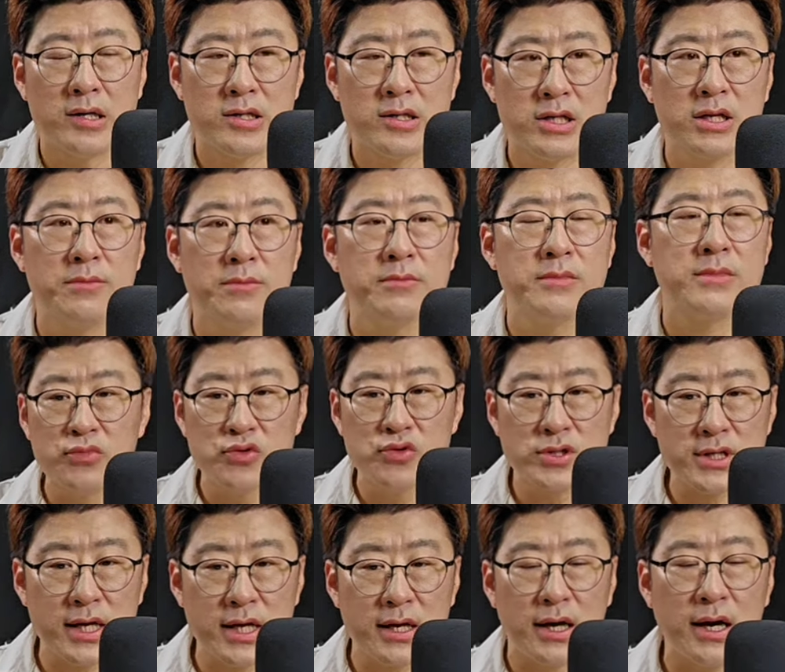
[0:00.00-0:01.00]
지금
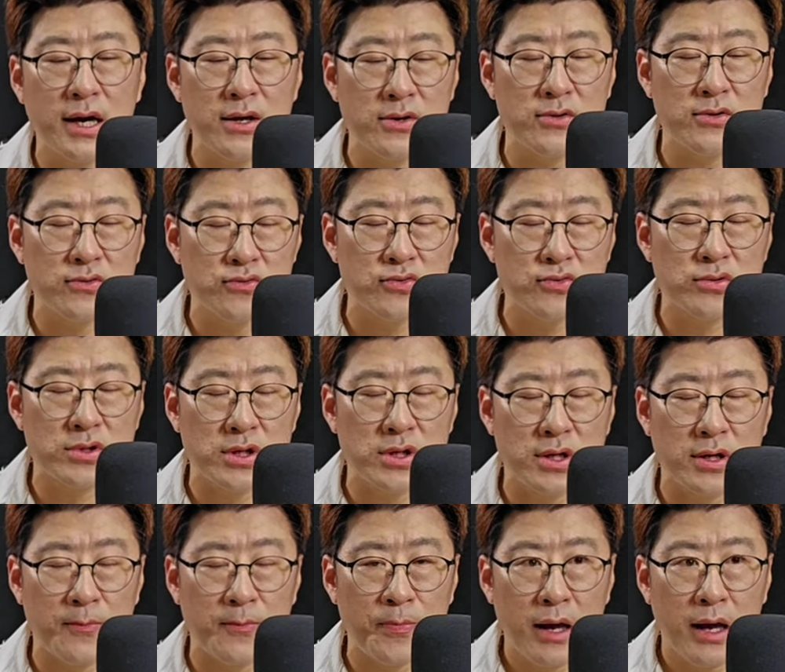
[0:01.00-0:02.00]
문재인과 유,
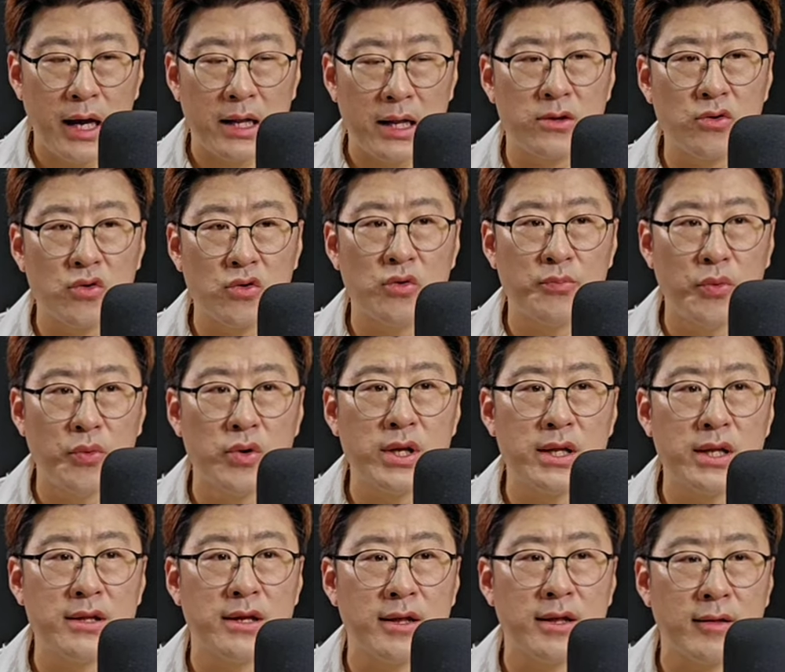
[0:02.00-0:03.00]
저 한동훈
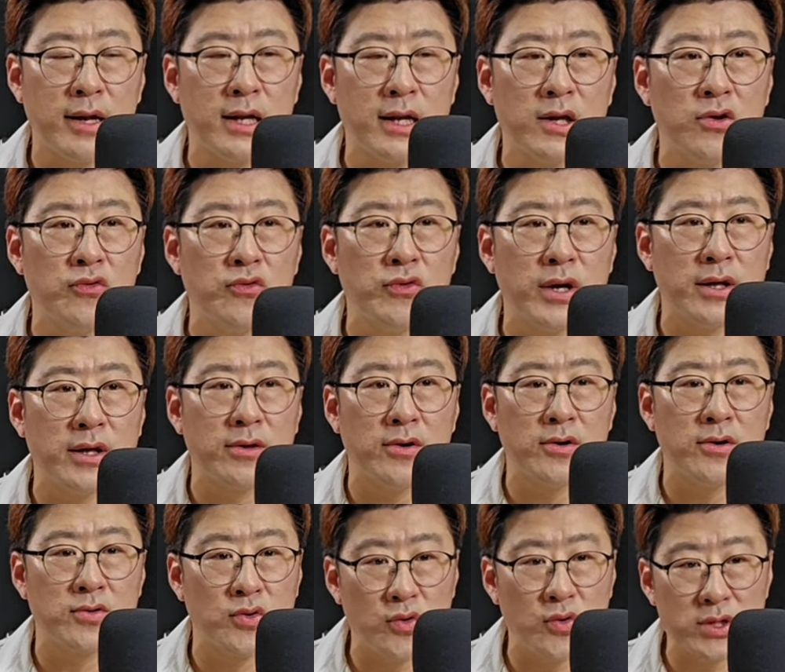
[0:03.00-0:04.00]
본인들이 살기
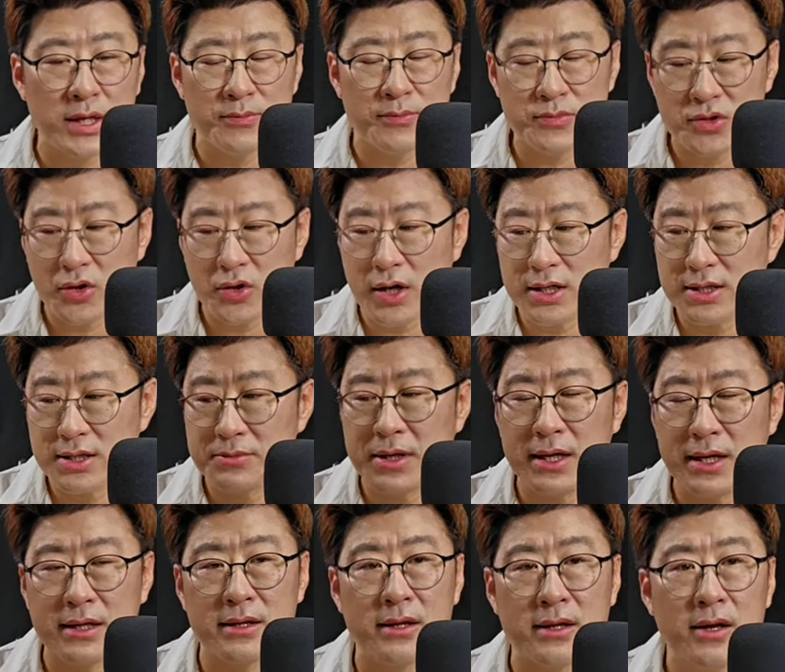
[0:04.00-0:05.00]
위해서 손을 잡은
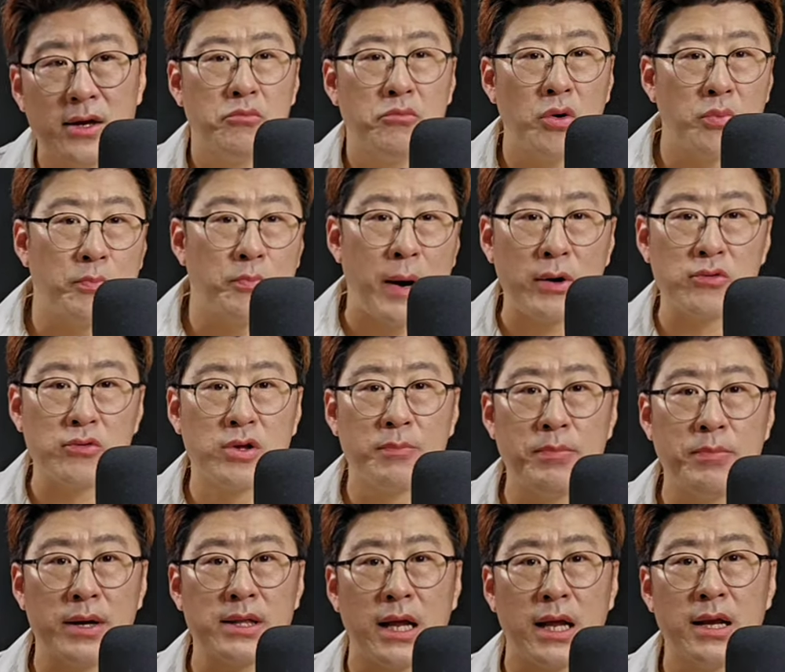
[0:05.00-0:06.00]
척하지만 뭐 바로
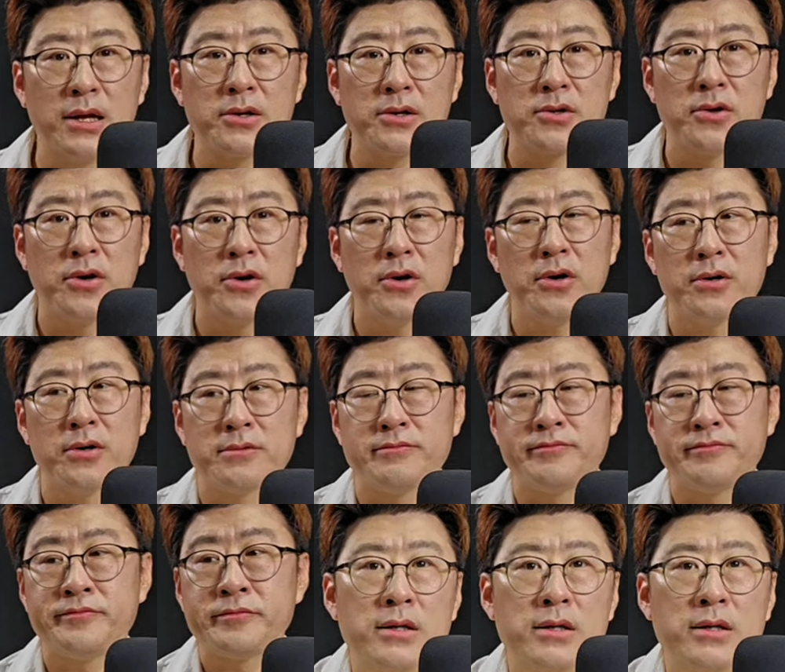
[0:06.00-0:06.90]
뒷방 날리거든.